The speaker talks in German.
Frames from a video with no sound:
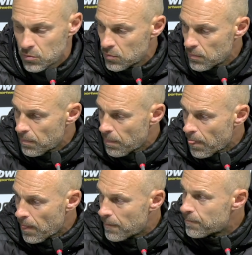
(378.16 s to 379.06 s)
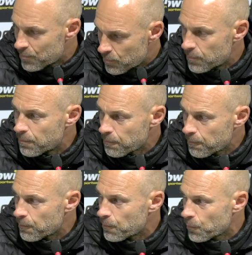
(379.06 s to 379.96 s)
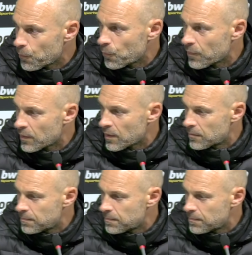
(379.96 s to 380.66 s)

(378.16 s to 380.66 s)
Alex, danke. Erik, wir kommen nochmal zu dir.